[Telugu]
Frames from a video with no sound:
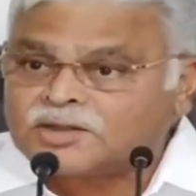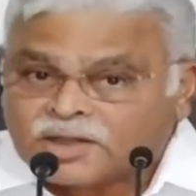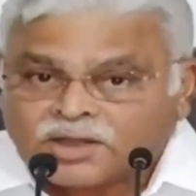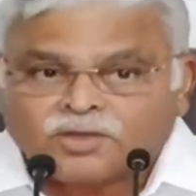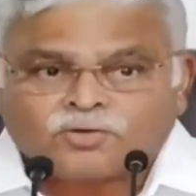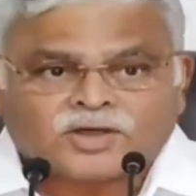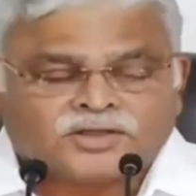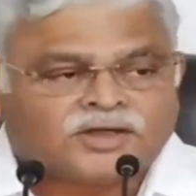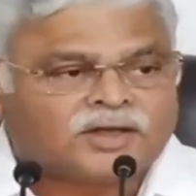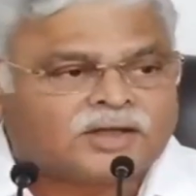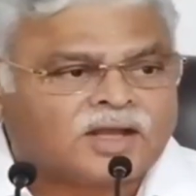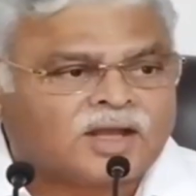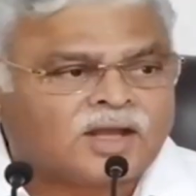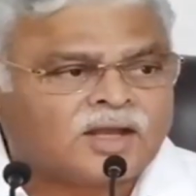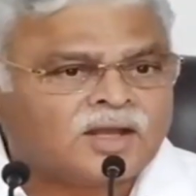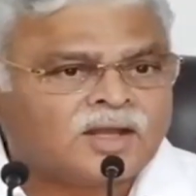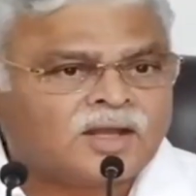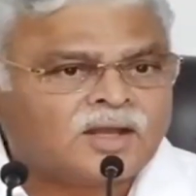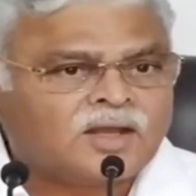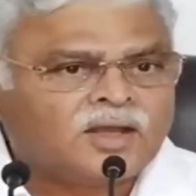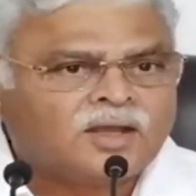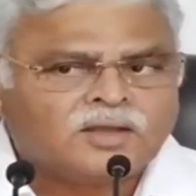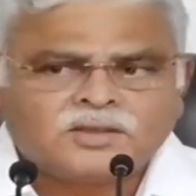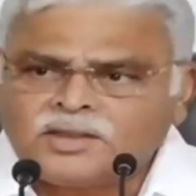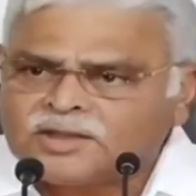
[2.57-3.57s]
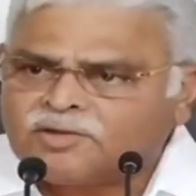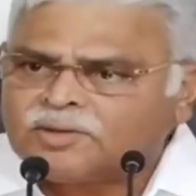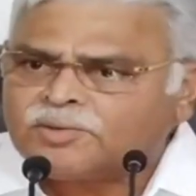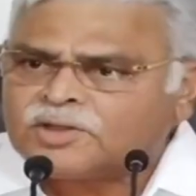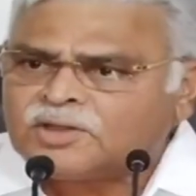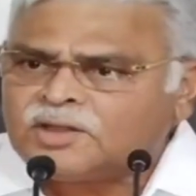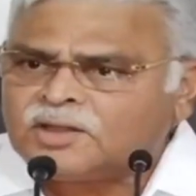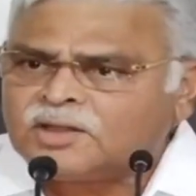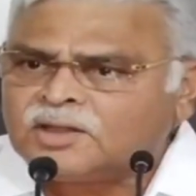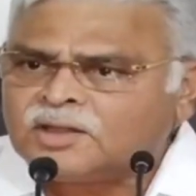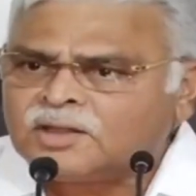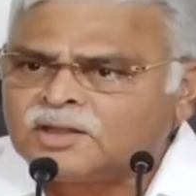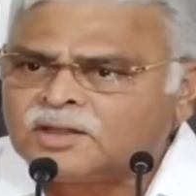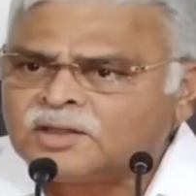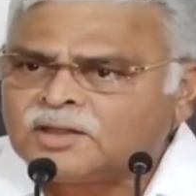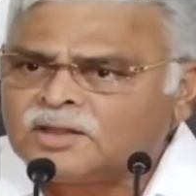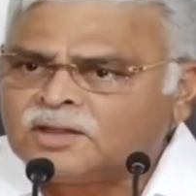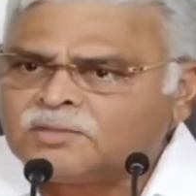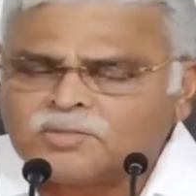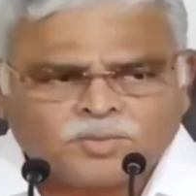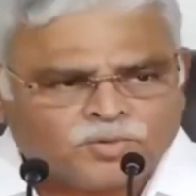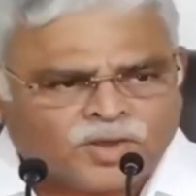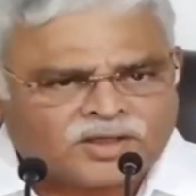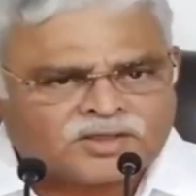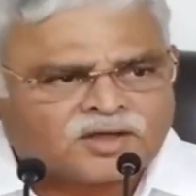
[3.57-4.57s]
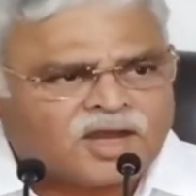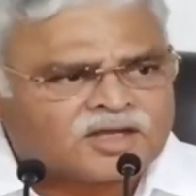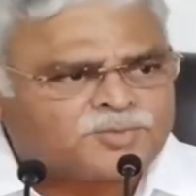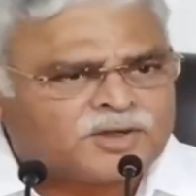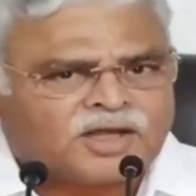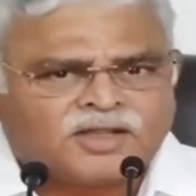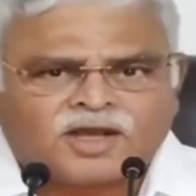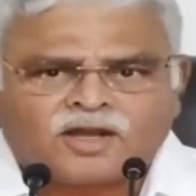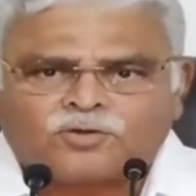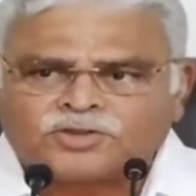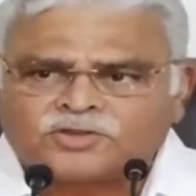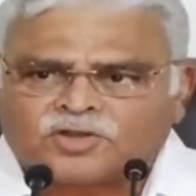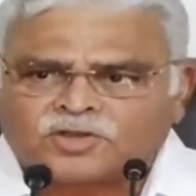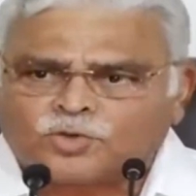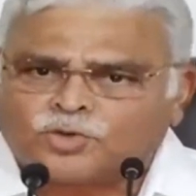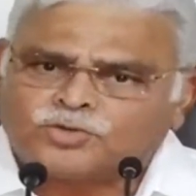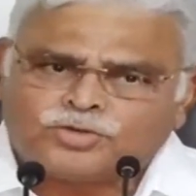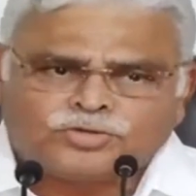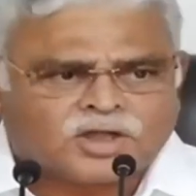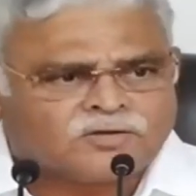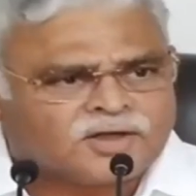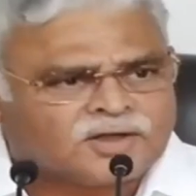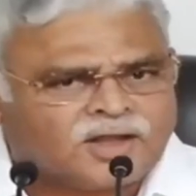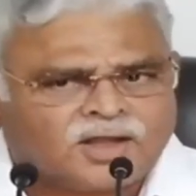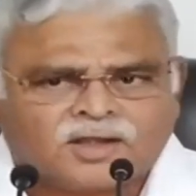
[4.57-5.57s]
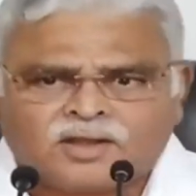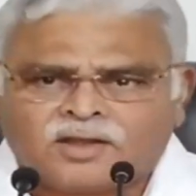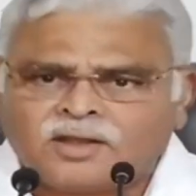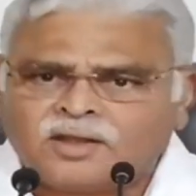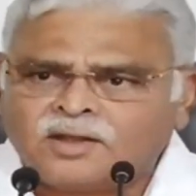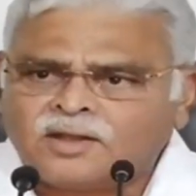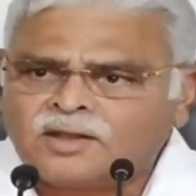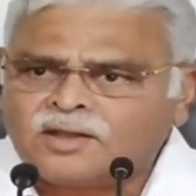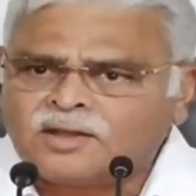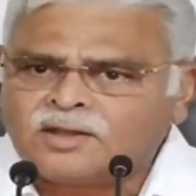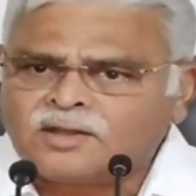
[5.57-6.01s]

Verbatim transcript: అయ్యో మళ్ళీ సుకన్య రాంబాబు మైకిల ముందుకు వచ్చేసాడు